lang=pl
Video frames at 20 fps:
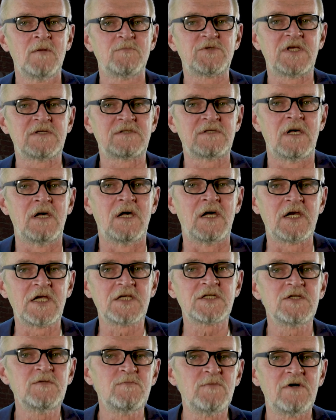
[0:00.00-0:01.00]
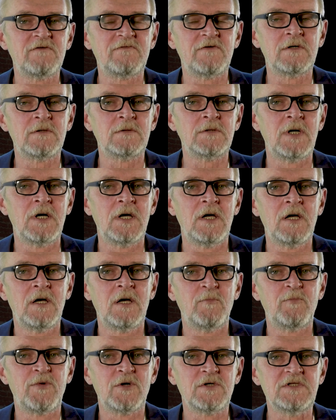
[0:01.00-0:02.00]
przez reżimową
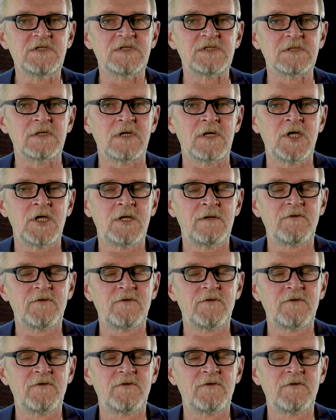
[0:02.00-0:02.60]
policję.